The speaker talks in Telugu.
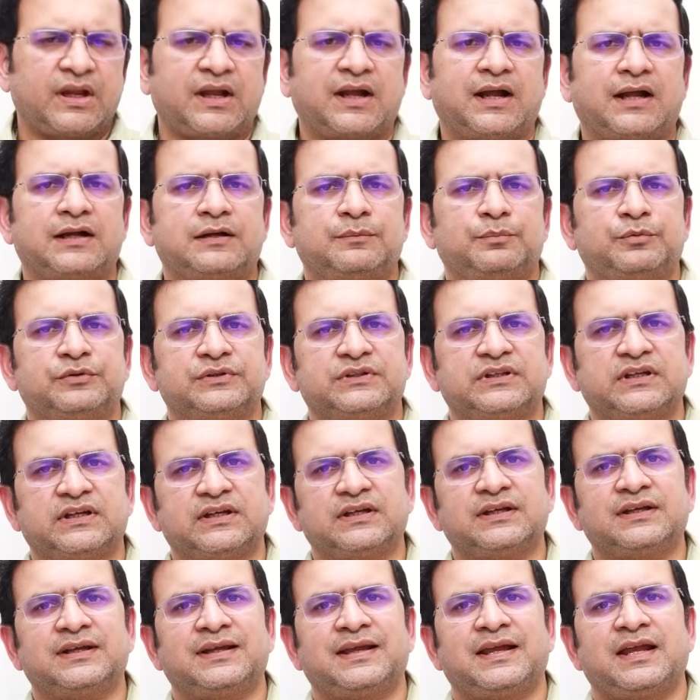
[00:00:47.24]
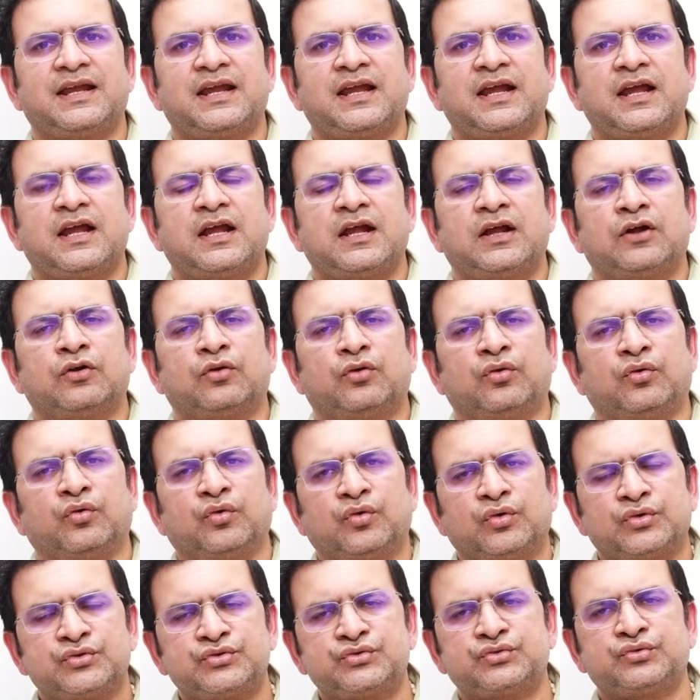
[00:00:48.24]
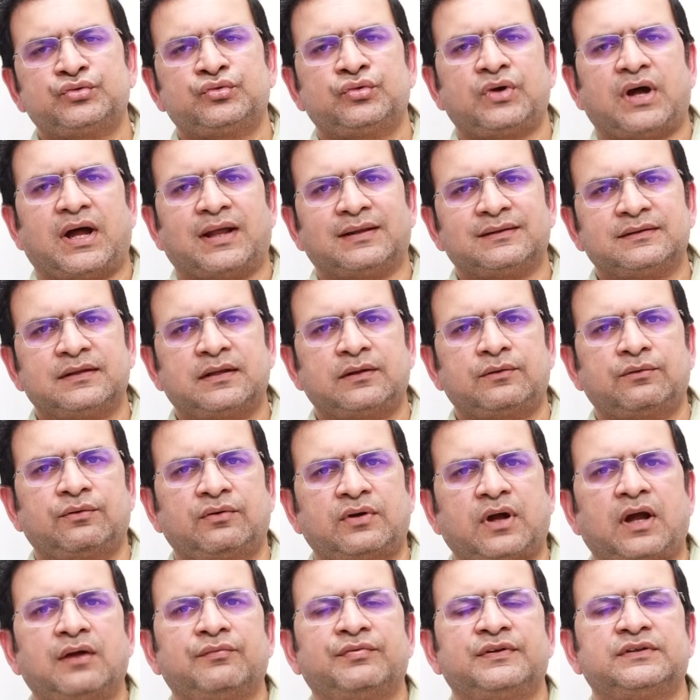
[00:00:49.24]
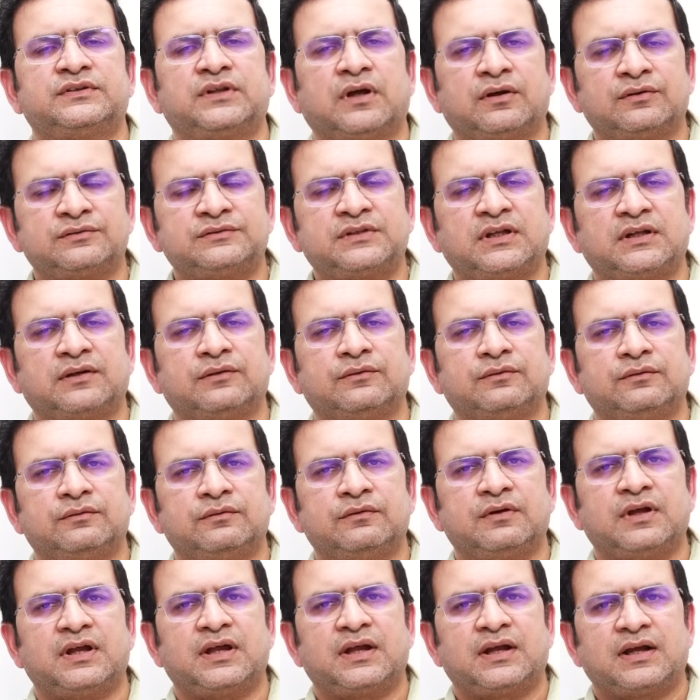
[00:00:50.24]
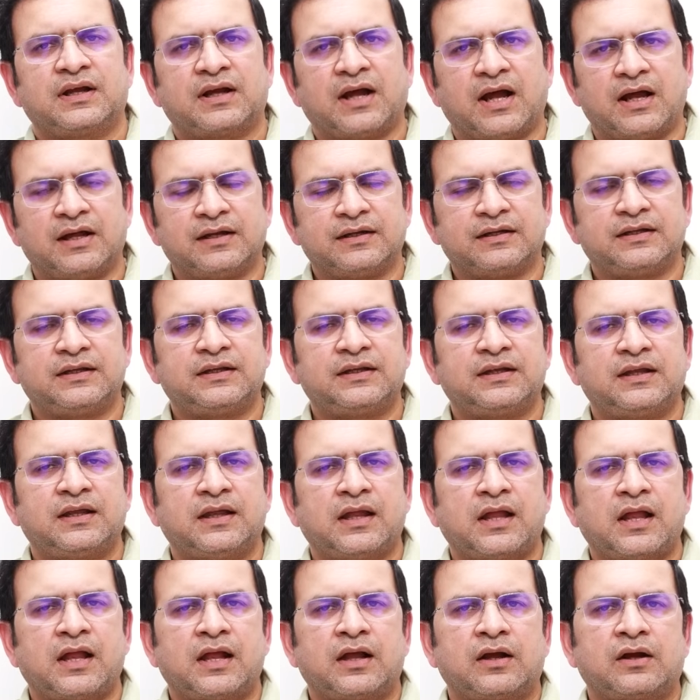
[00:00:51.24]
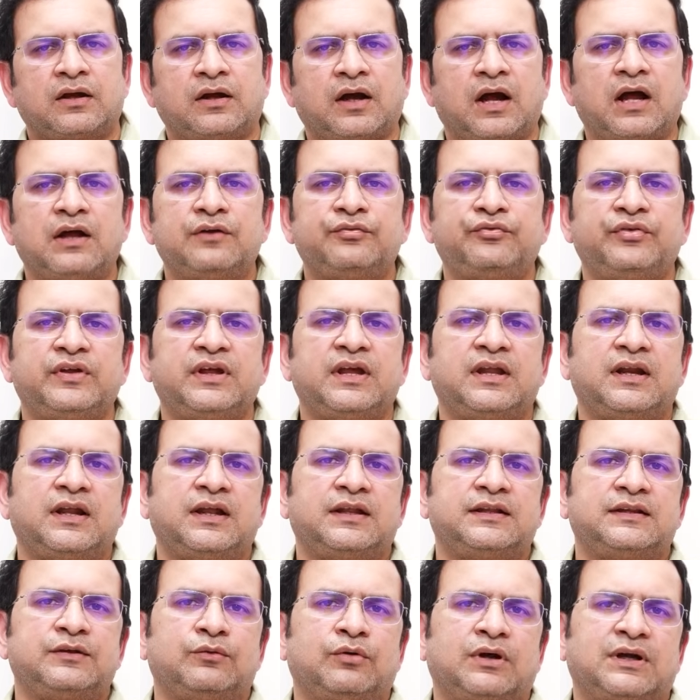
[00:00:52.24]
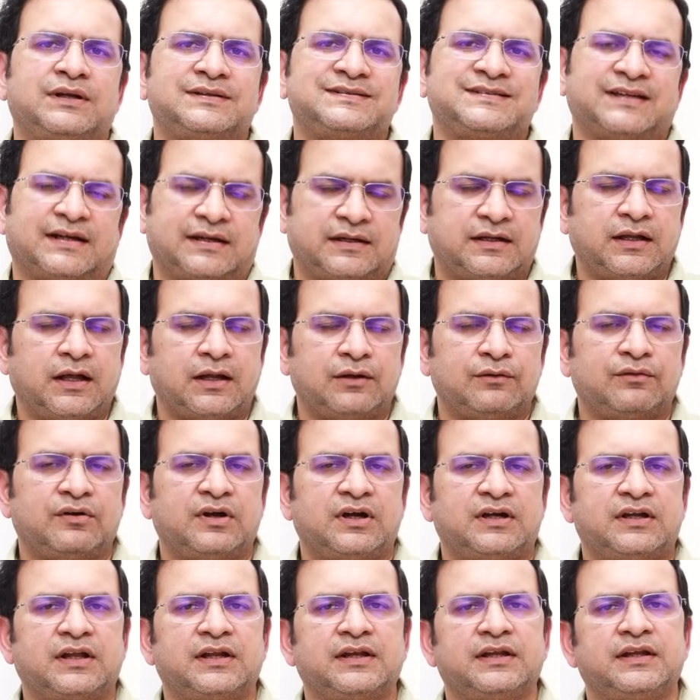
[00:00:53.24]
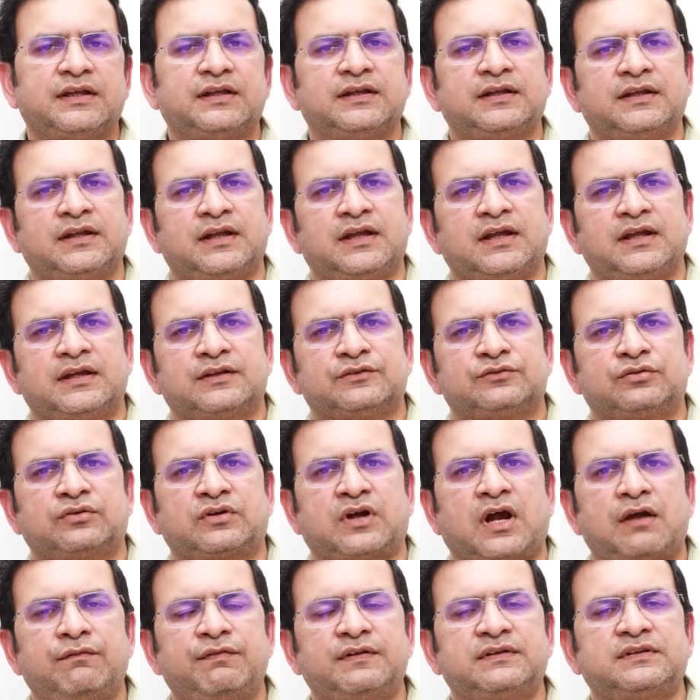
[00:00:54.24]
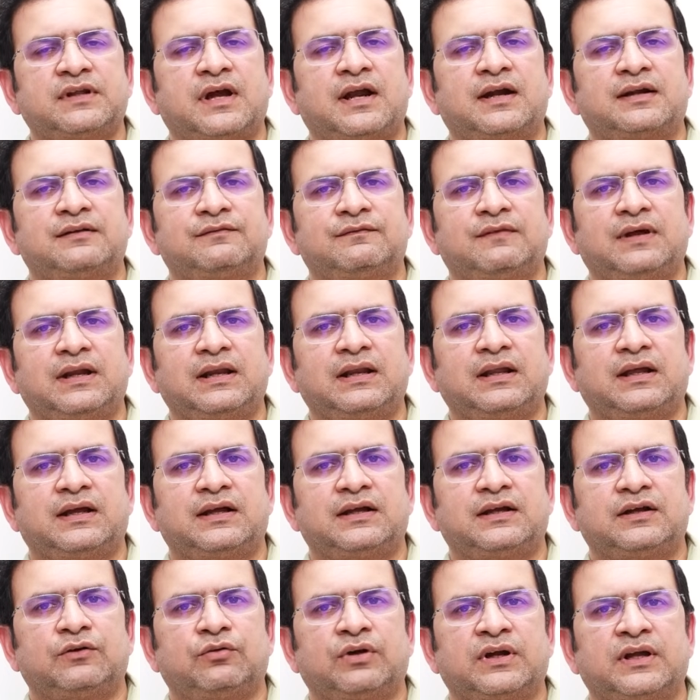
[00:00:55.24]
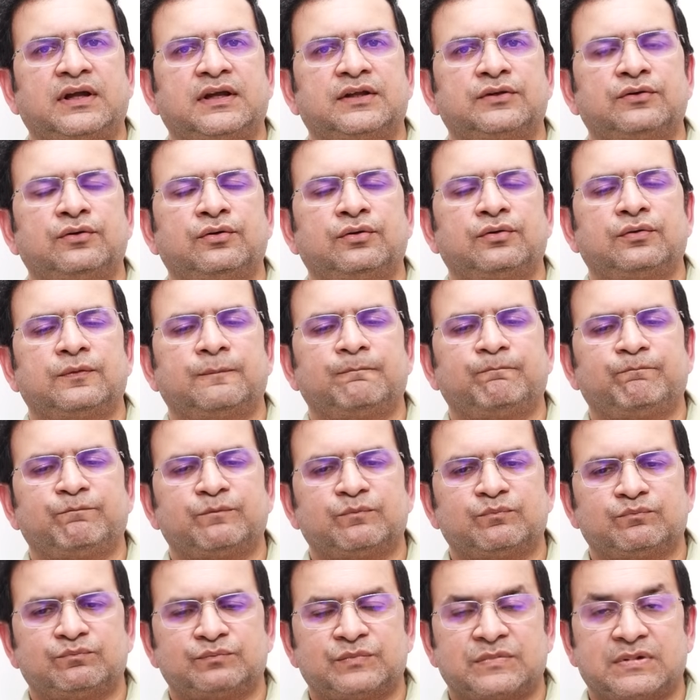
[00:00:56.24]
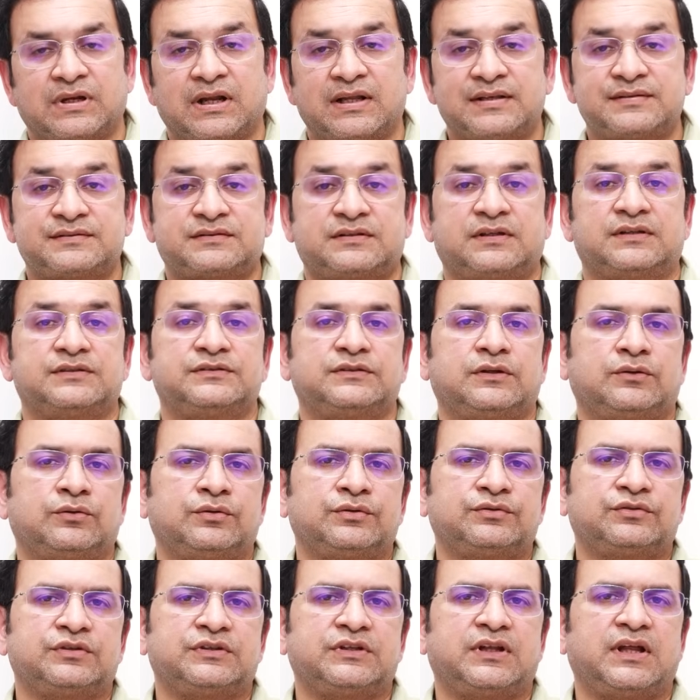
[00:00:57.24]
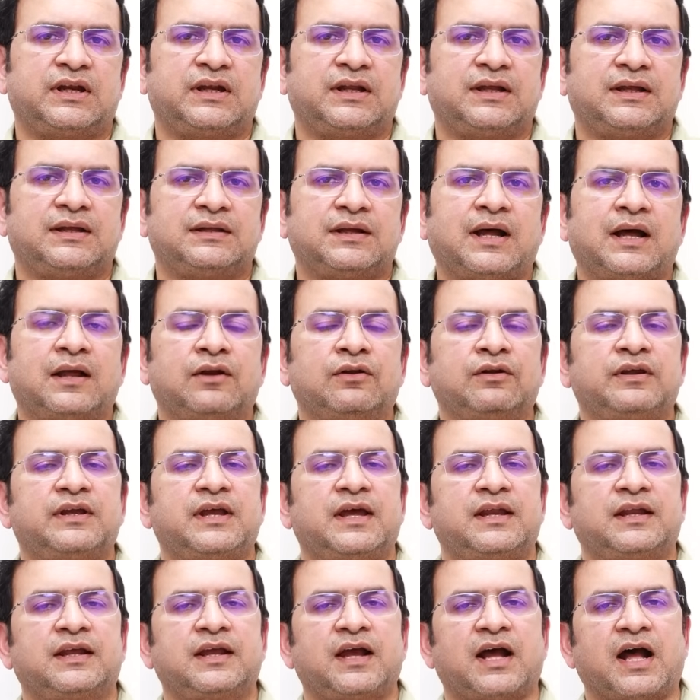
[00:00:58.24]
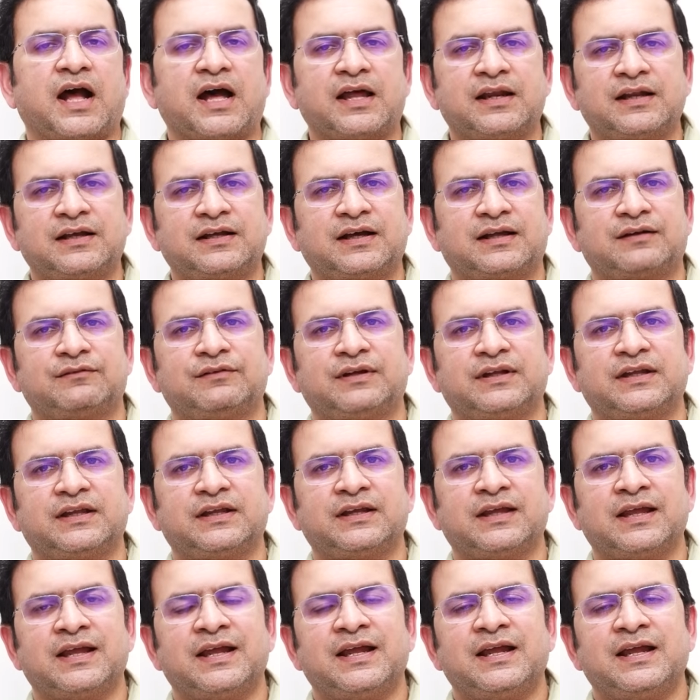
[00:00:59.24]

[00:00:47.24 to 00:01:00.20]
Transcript: కాకపోతే రోజు అందరూ కాఫీ తాగుతారు కానీ కాఫీ అనేది ఒక చెడ్డ అలవాటని సో కాఫీ తాగడం వల్ల ఒక ఏదో నష్టం జరుగుతుందని ఆరోగ్యానికి హానికరమని